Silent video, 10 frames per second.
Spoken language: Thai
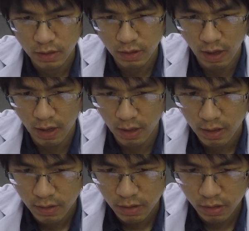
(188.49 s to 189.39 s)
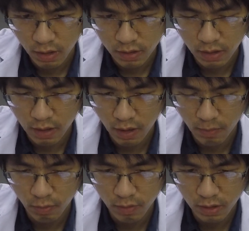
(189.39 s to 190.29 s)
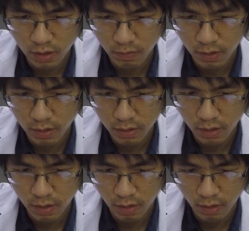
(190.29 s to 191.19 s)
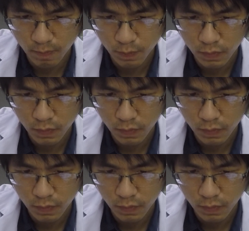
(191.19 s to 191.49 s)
ยาที่ใช้รักษาได้เพราะมัน ดื้อไป เรื่อยๆ ดังนั้น